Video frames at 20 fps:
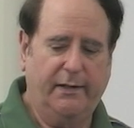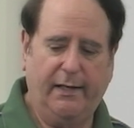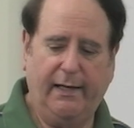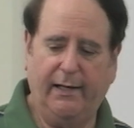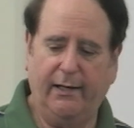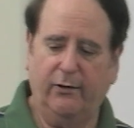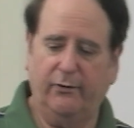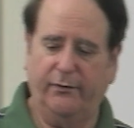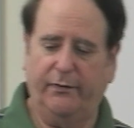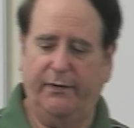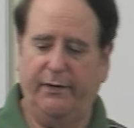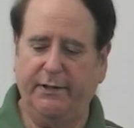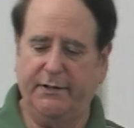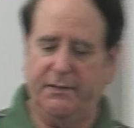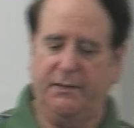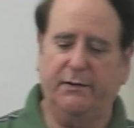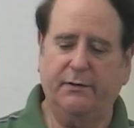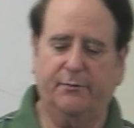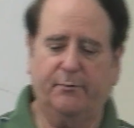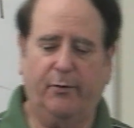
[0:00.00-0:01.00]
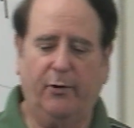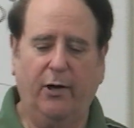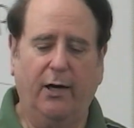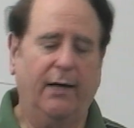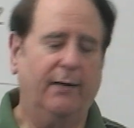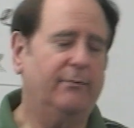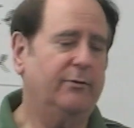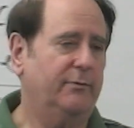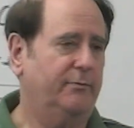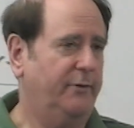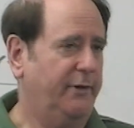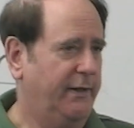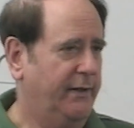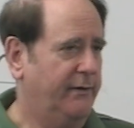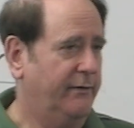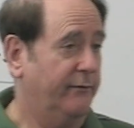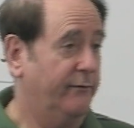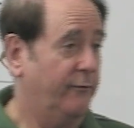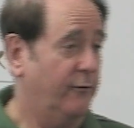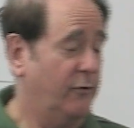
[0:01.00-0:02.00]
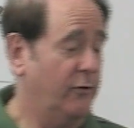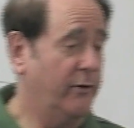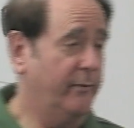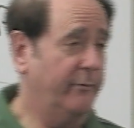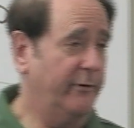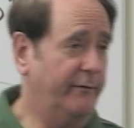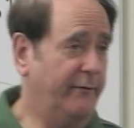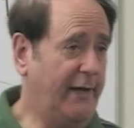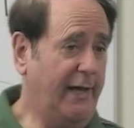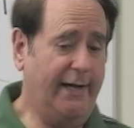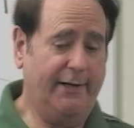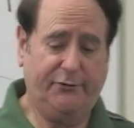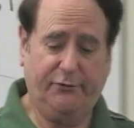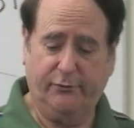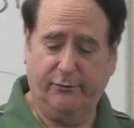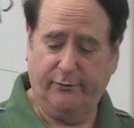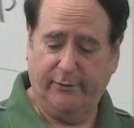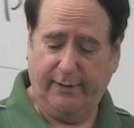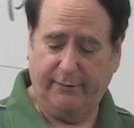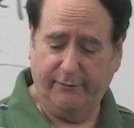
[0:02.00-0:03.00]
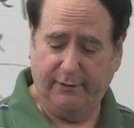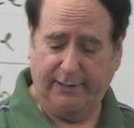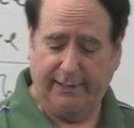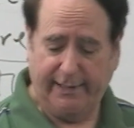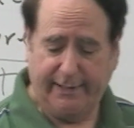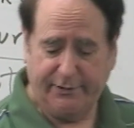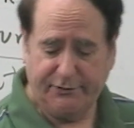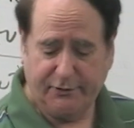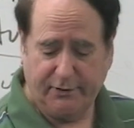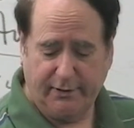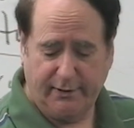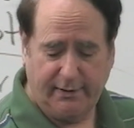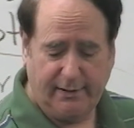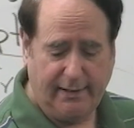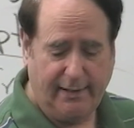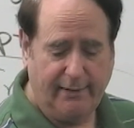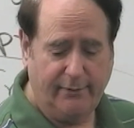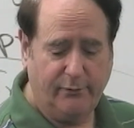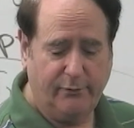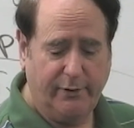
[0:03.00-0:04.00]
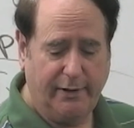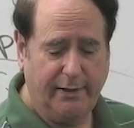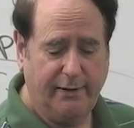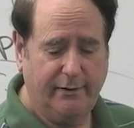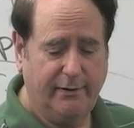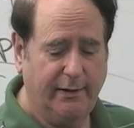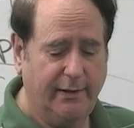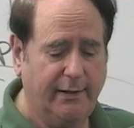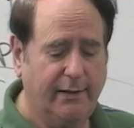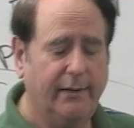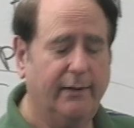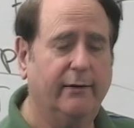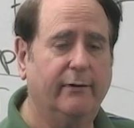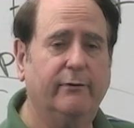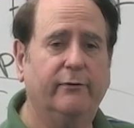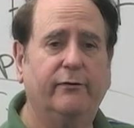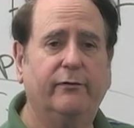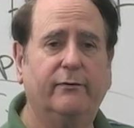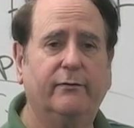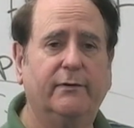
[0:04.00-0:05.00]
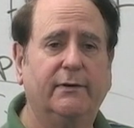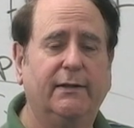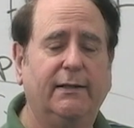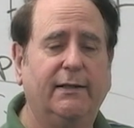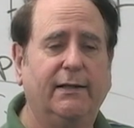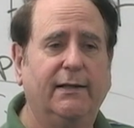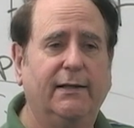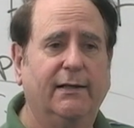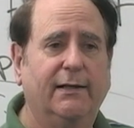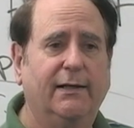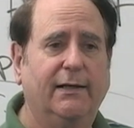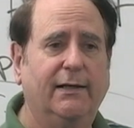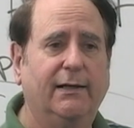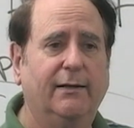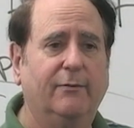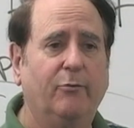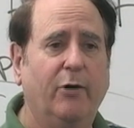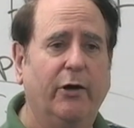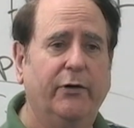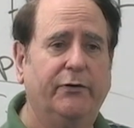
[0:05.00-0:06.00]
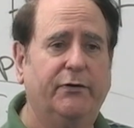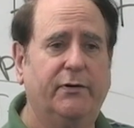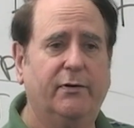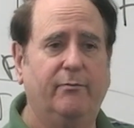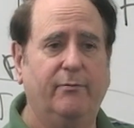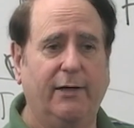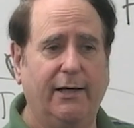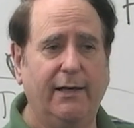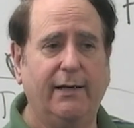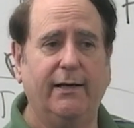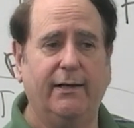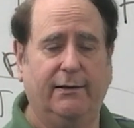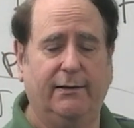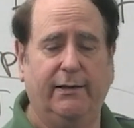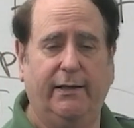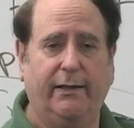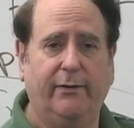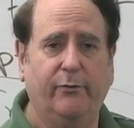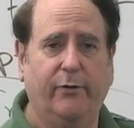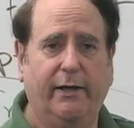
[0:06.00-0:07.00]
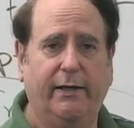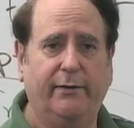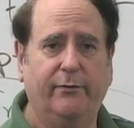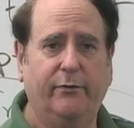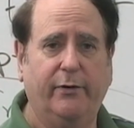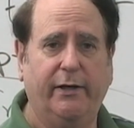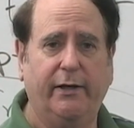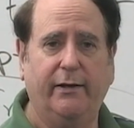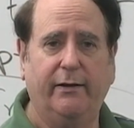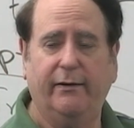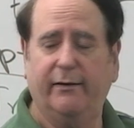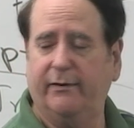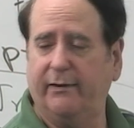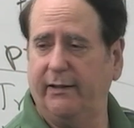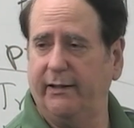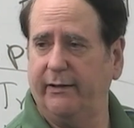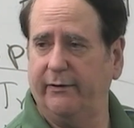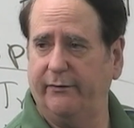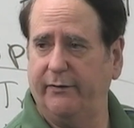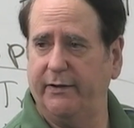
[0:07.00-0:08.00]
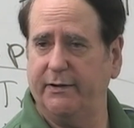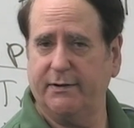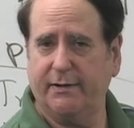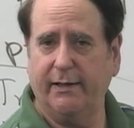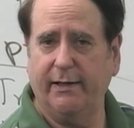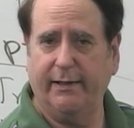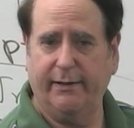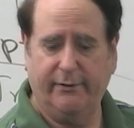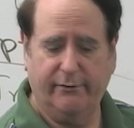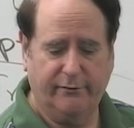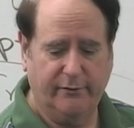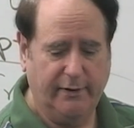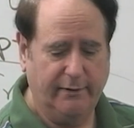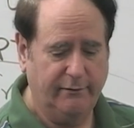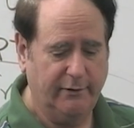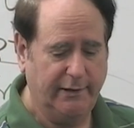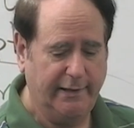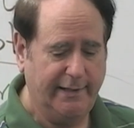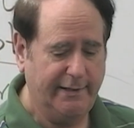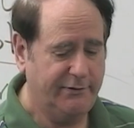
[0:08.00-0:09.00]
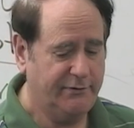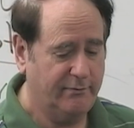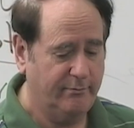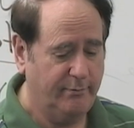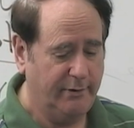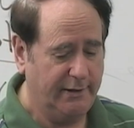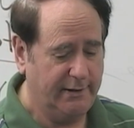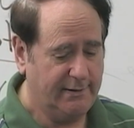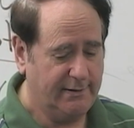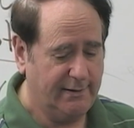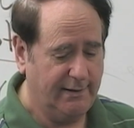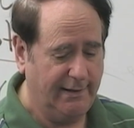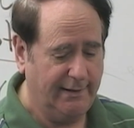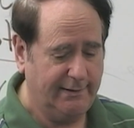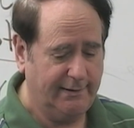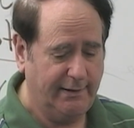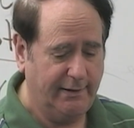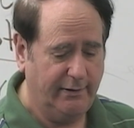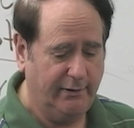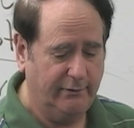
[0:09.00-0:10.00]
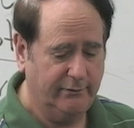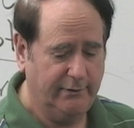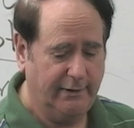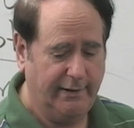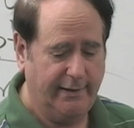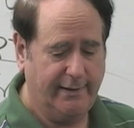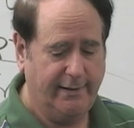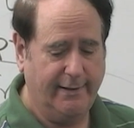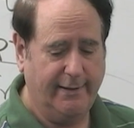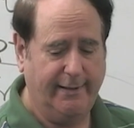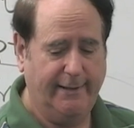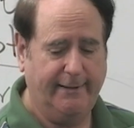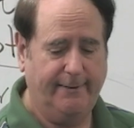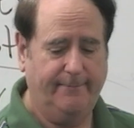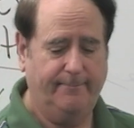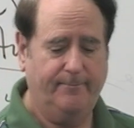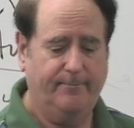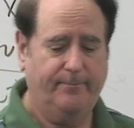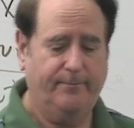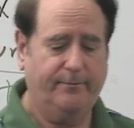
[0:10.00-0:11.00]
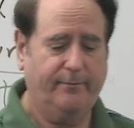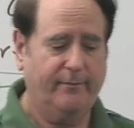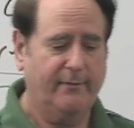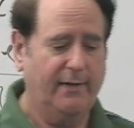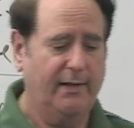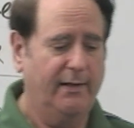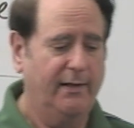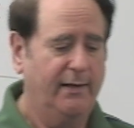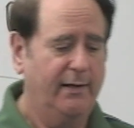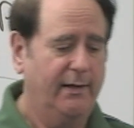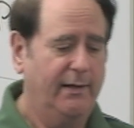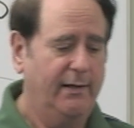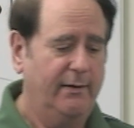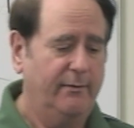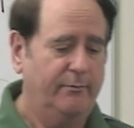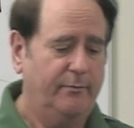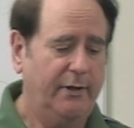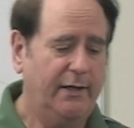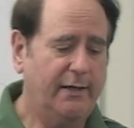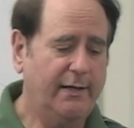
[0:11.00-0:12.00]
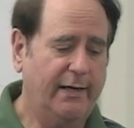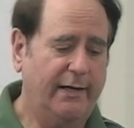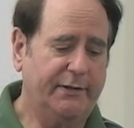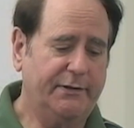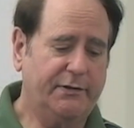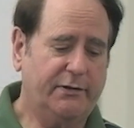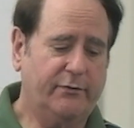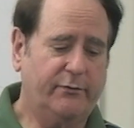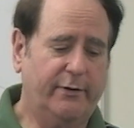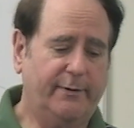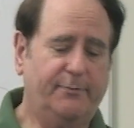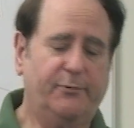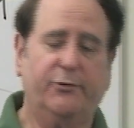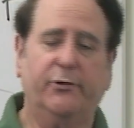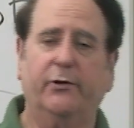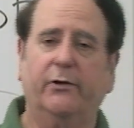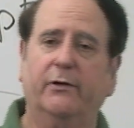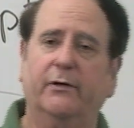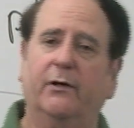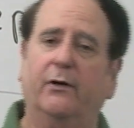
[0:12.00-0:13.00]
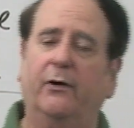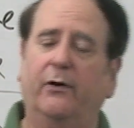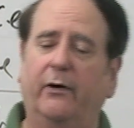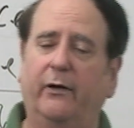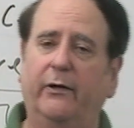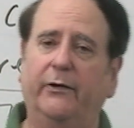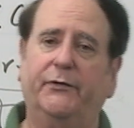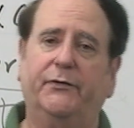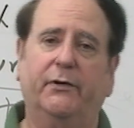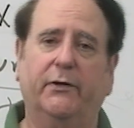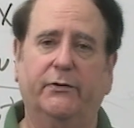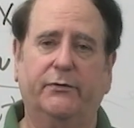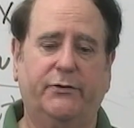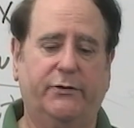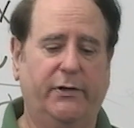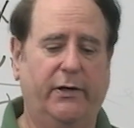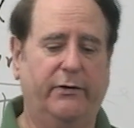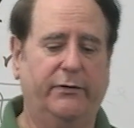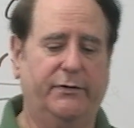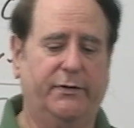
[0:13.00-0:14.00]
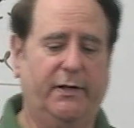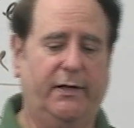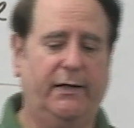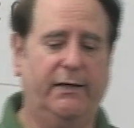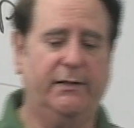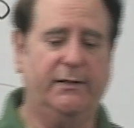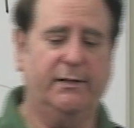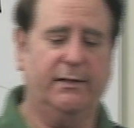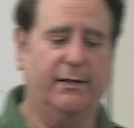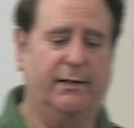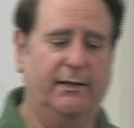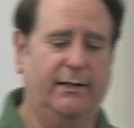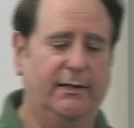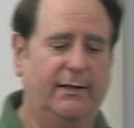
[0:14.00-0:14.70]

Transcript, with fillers: 这可能是我们马上会想到的自然启示的形式，当我们想到它的时候，但这并不是唯一的形式。圣经也向我们展示